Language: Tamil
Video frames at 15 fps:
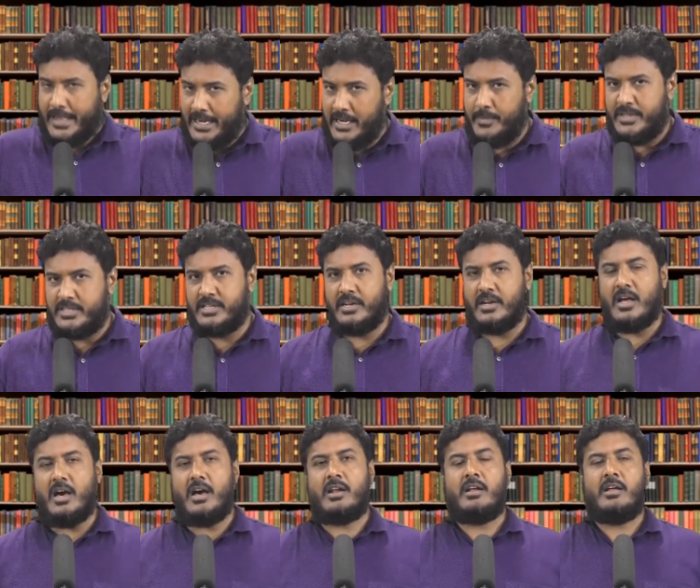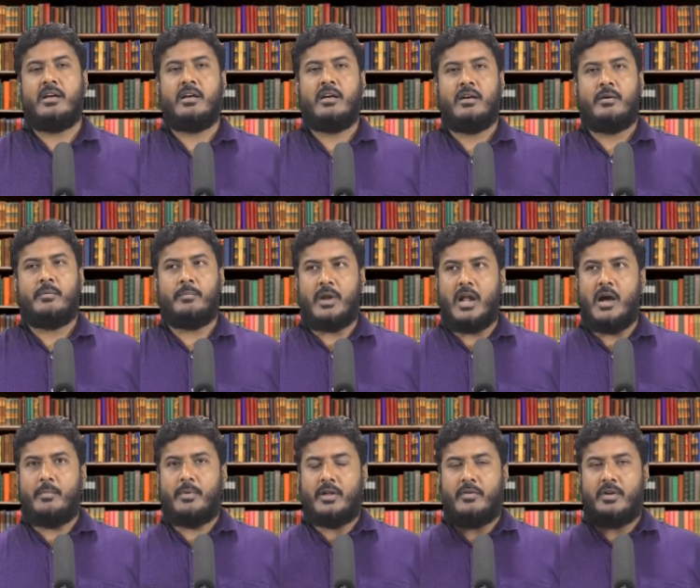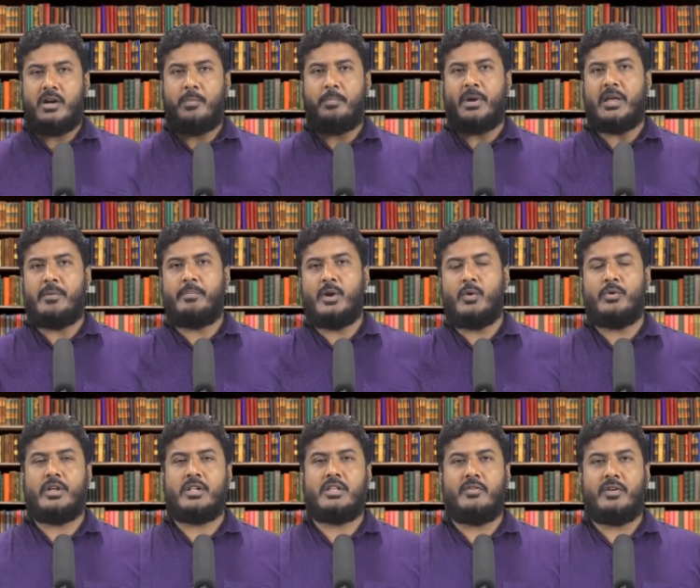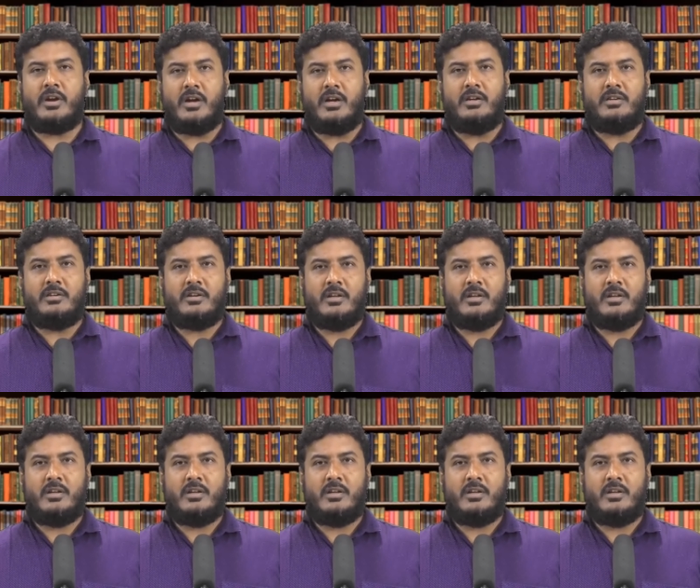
என்ன பேசுகின்றார் பிராமணவர்கள் படைப்பில் உயர்ந்தவர்கள்